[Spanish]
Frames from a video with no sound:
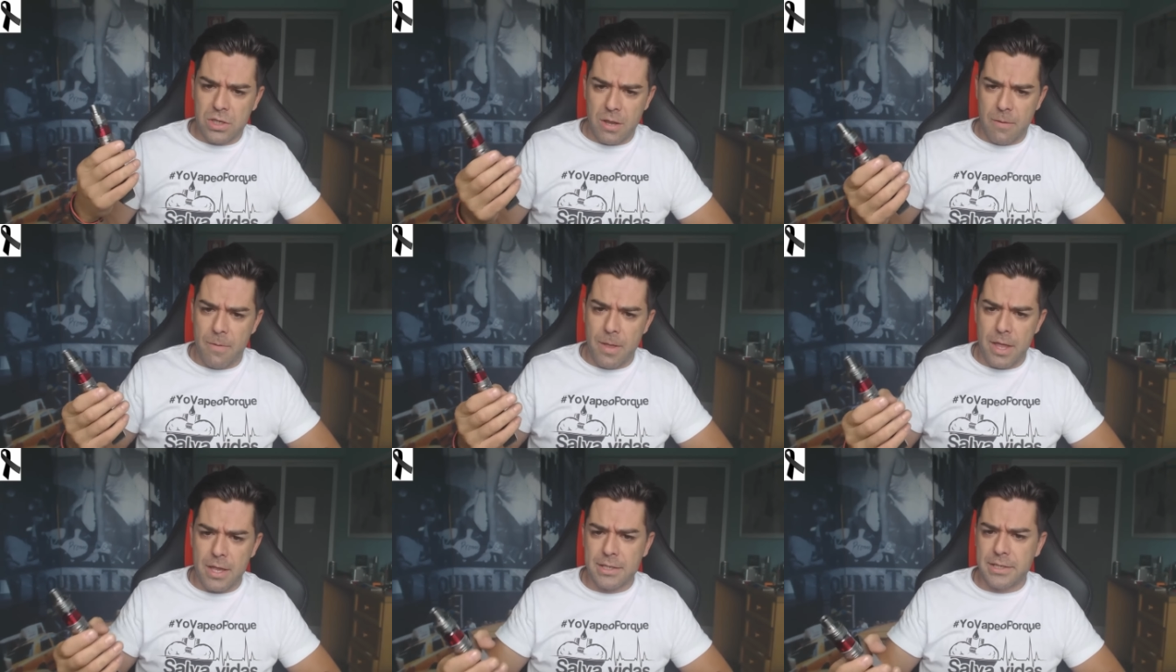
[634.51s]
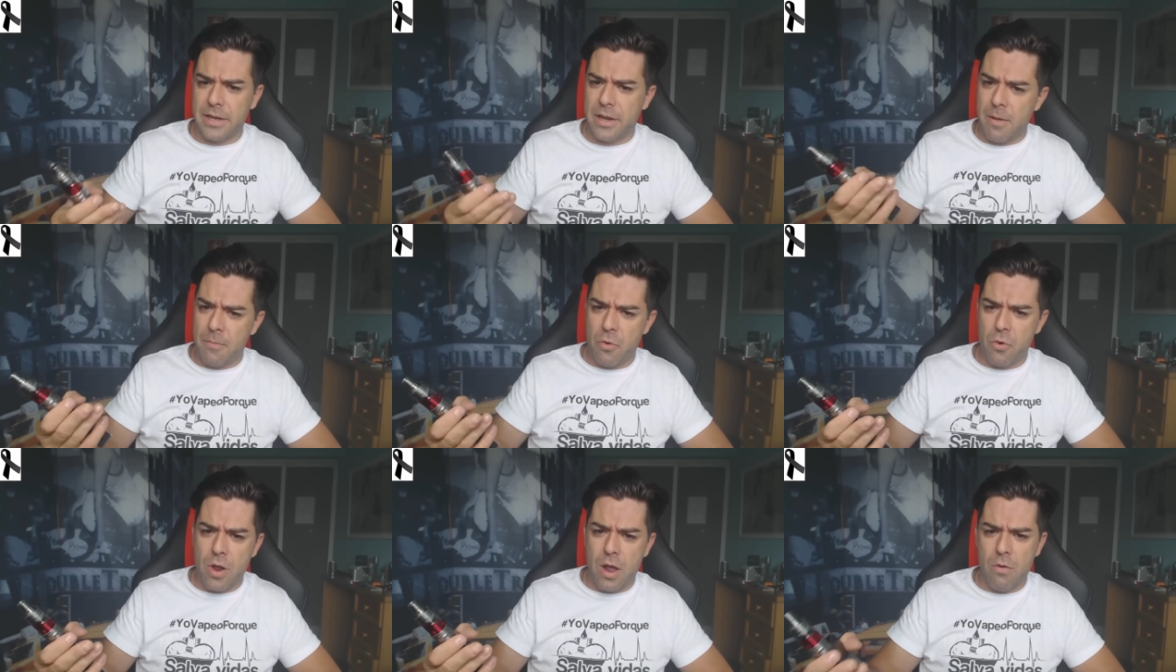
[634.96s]
se ve, se
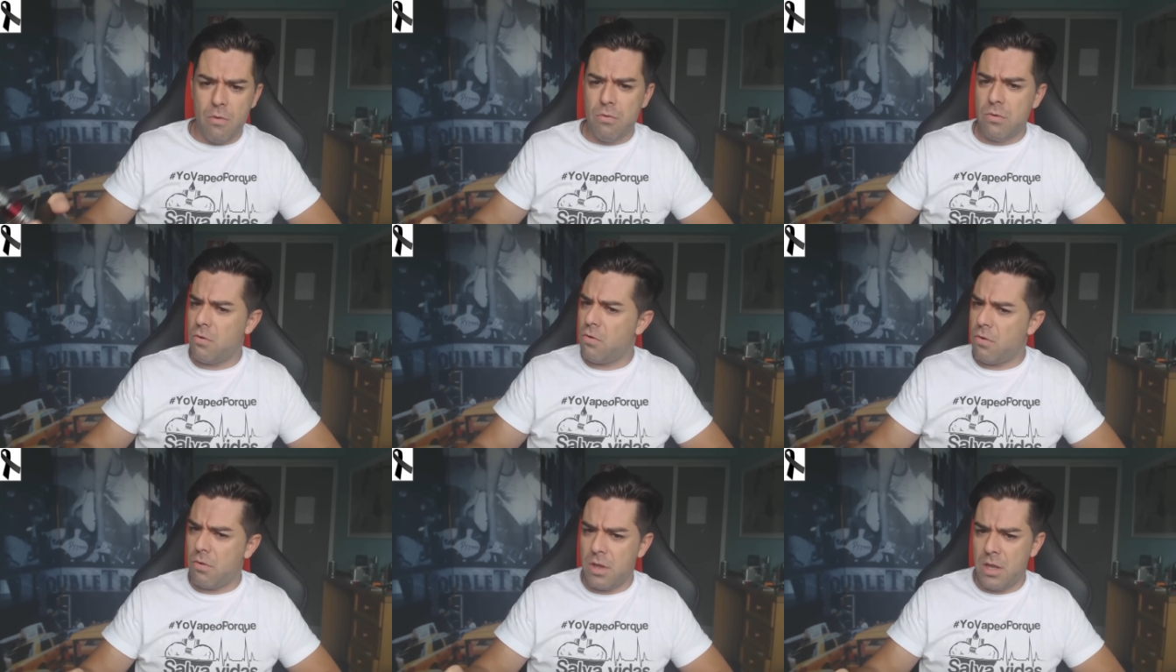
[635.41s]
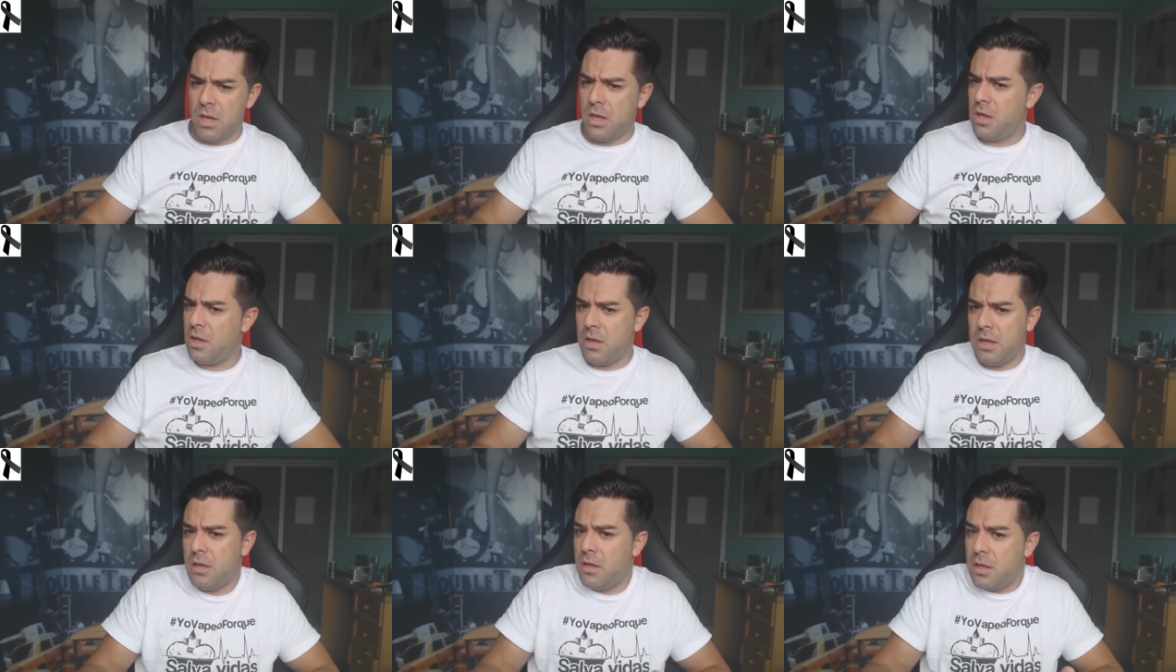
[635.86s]
enamora uno
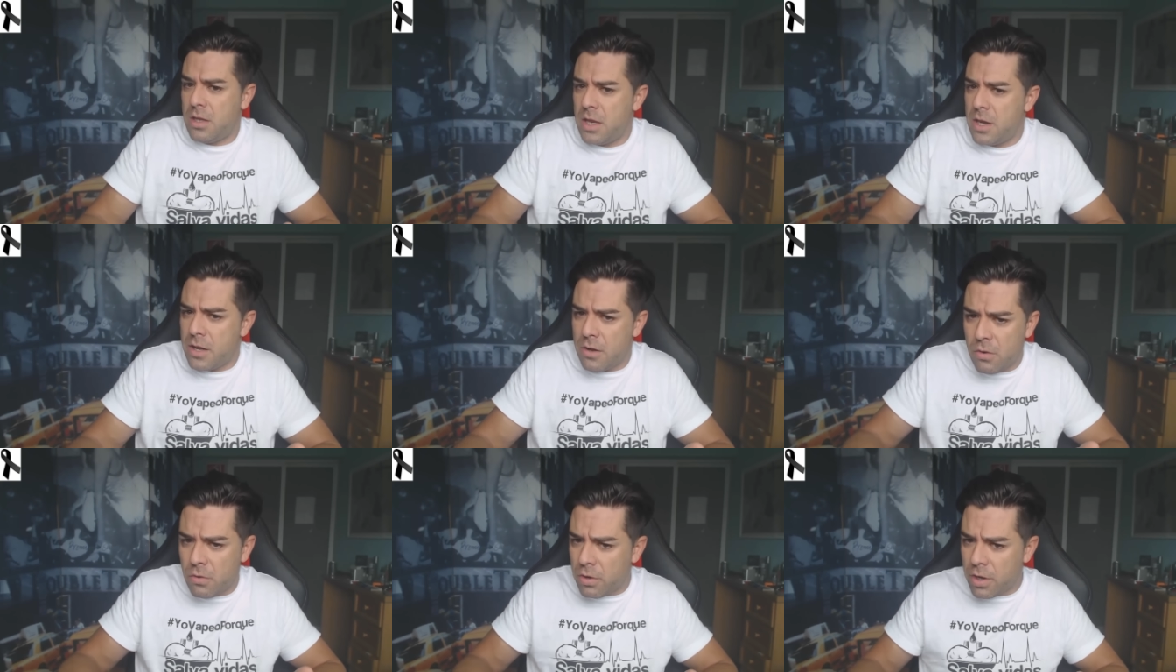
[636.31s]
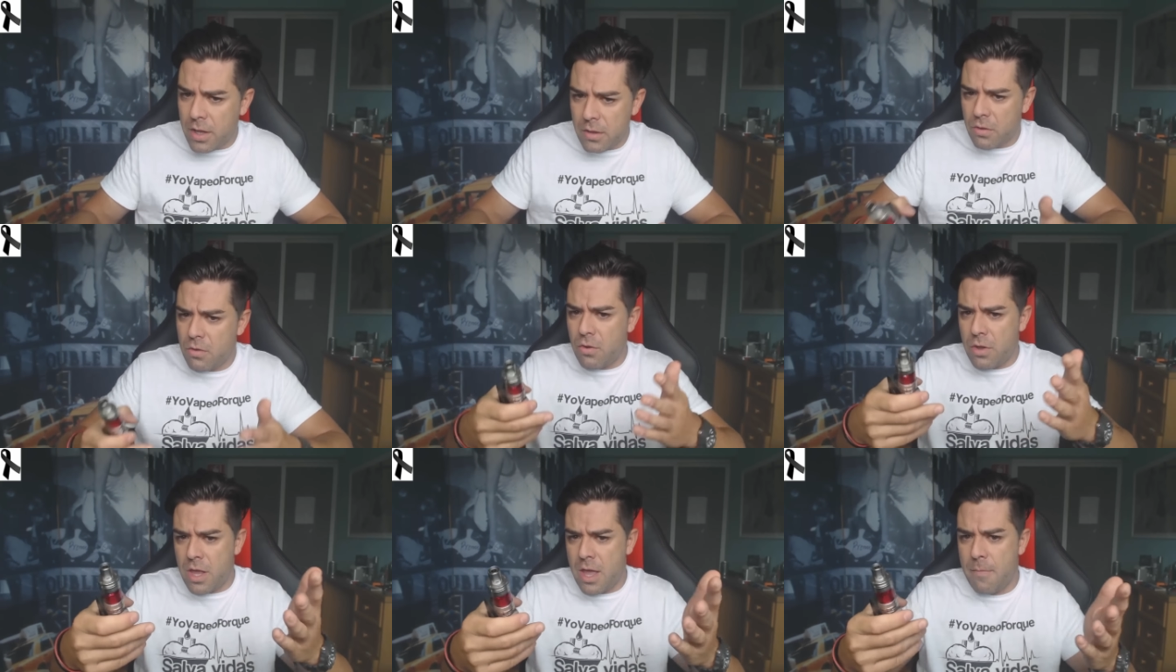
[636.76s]
y quiere
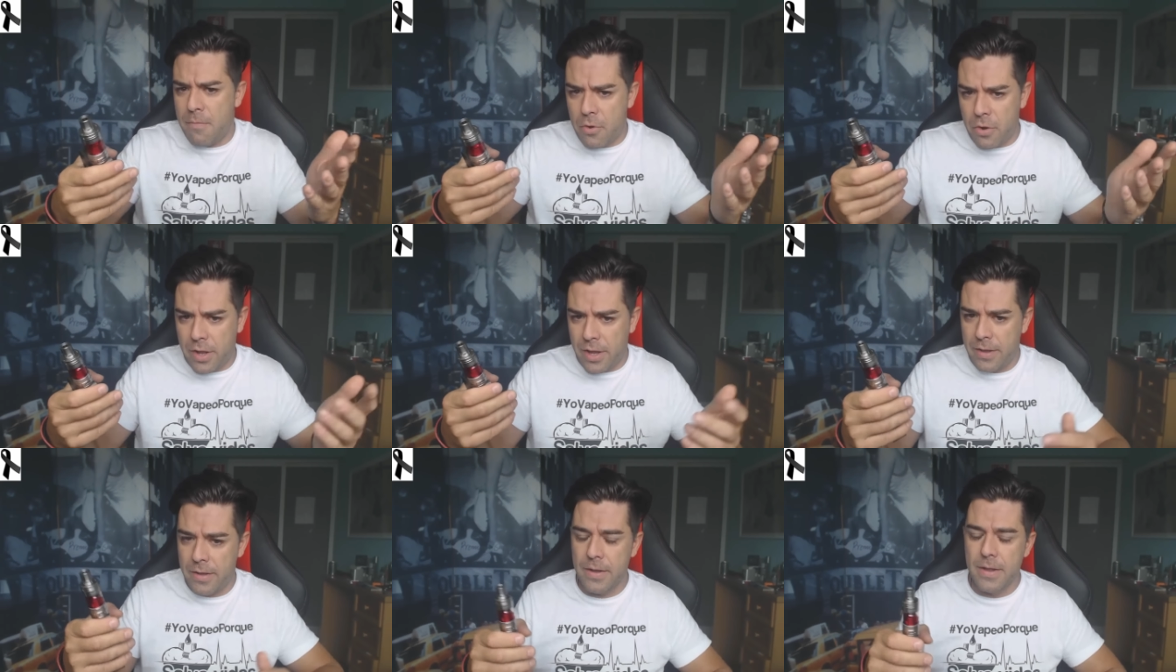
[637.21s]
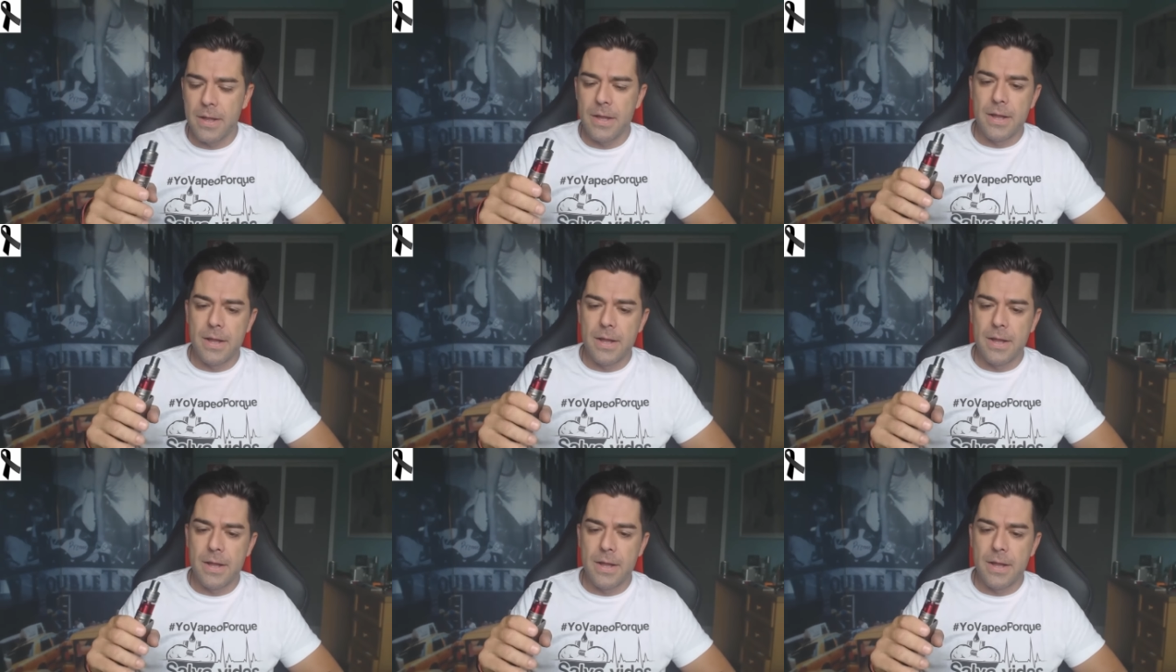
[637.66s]
corriendo y a por él.